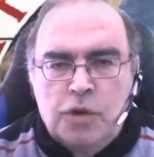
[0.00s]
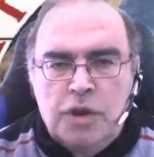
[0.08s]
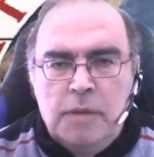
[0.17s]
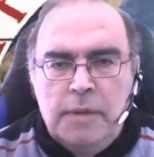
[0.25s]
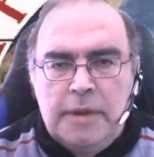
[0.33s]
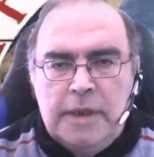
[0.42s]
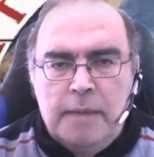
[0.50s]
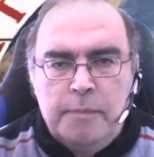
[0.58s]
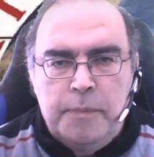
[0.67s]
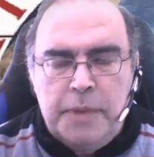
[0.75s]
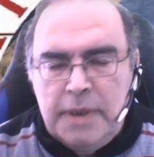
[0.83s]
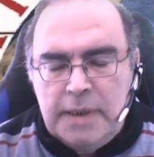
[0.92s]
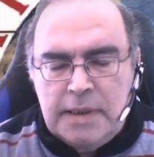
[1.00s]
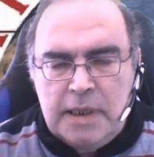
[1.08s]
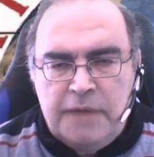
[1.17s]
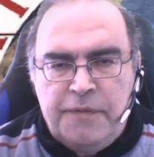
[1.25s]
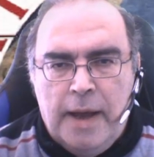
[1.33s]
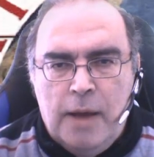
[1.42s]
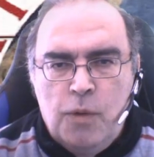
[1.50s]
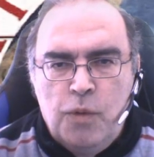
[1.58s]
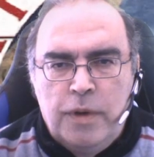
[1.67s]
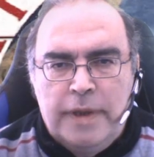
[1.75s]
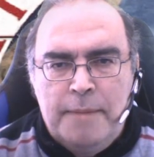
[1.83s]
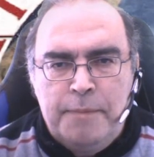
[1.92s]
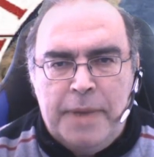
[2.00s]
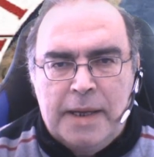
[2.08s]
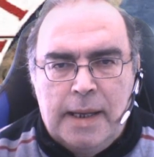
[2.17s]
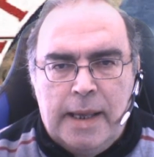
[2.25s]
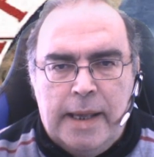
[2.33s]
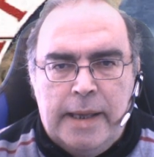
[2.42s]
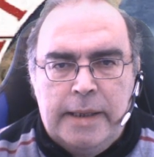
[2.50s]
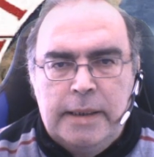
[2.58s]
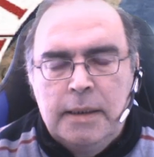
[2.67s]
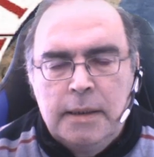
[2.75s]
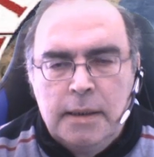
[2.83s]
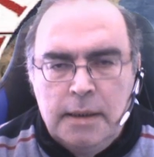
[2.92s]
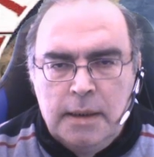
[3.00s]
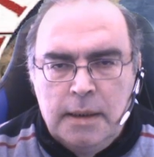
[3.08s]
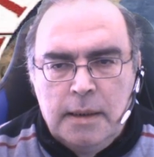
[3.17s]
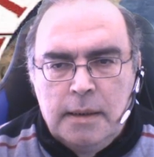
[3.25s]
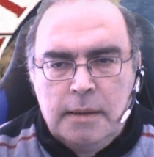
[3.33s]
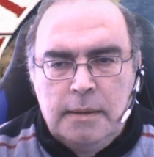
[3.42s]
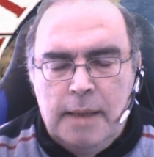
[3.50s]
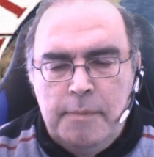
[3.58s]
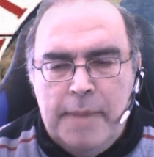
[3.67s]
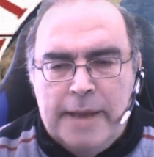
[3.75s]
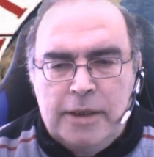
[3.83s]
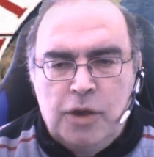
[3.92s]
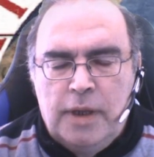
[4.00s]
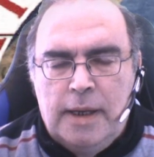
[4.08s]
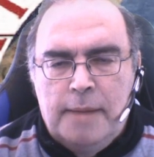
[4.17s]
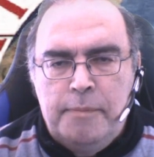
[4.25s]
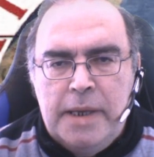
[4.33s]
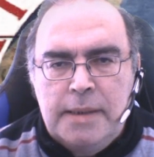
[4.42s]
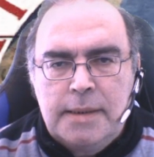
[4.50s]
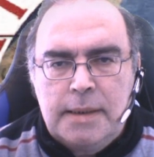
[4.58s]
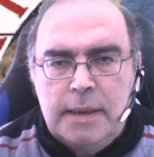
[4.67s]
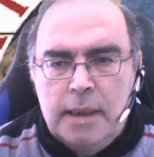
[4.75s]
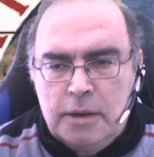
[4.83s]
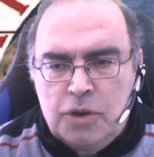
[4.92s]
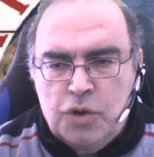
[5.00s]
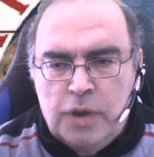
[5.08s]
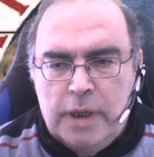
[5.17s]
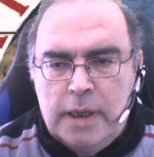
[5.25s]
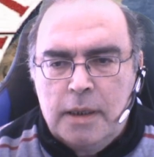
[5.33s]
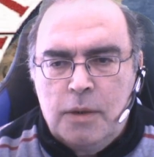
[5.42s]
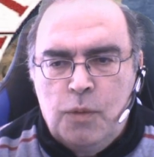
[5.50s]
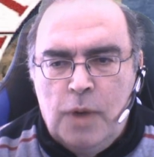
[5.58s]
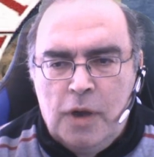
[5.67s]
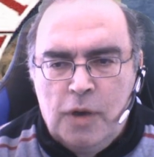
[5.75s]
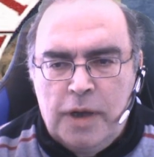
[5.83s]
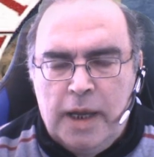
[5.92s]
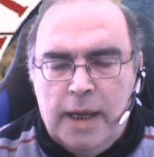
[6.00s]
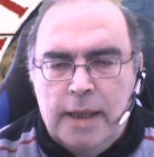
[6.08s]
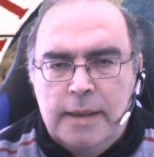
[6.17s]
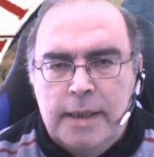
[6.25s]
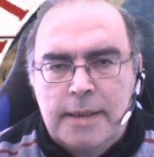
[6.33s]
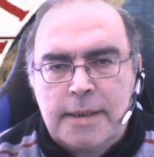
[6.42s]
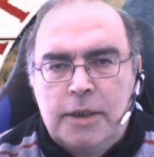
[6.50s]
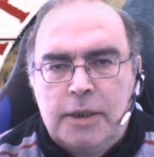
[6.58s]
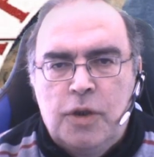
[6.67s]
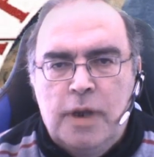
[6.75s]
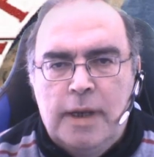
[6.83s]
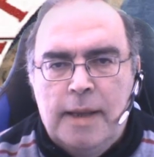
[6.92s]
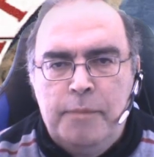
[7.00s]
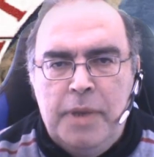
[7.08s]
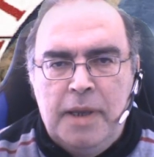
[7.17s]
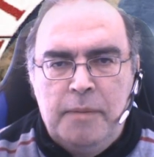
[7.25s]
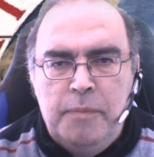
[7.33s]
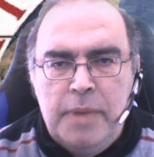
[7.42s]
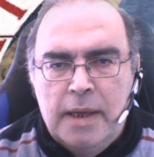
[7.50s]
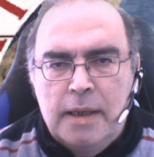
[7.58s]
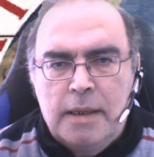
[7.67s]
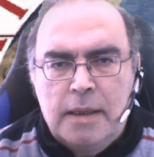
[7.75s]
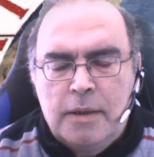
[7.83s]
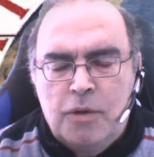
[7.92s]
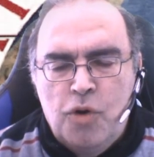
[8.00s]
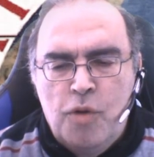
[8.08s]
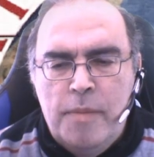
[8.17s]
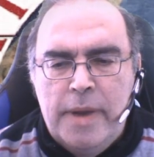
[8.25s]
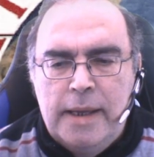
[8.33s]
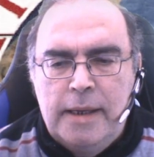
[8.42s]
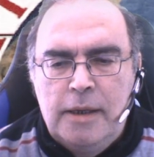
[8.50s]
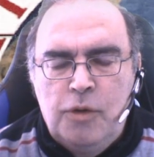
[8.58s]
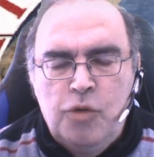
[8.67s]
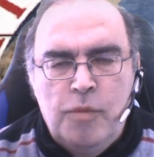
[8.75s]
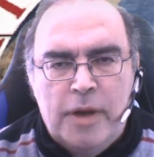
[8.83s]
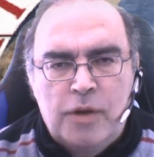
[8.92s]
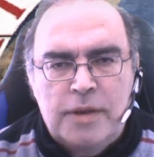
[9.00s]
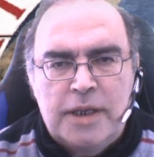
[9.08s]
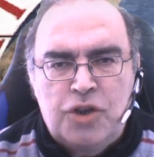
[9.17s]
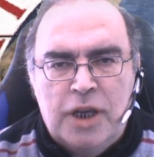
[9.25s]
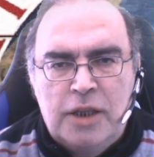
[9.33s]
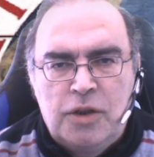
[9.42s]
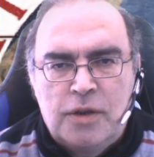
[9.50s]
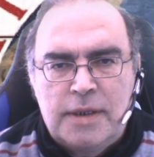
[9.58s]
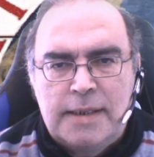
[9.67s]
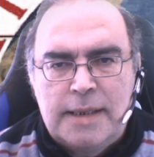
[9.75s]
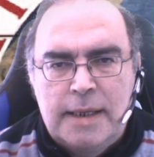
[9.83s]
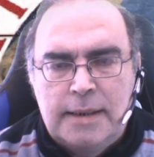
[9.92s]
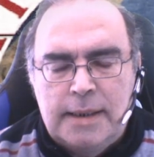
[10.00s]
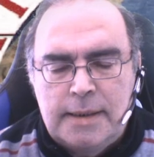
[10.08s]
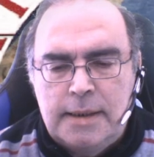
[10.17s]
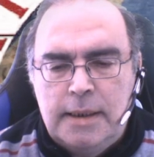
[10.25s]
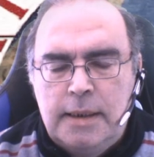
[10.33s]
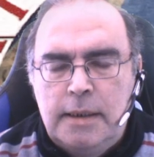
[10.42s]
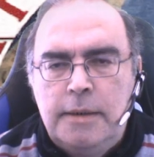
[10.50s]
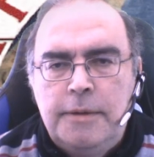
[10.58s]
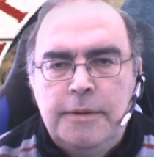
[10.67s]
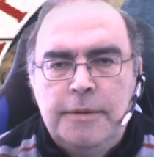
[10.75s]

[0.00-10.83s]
ultimi tempi si fa un gran parlare del marchio della bestia, cioè quello che è descritto nella Bibbia come il numero 666,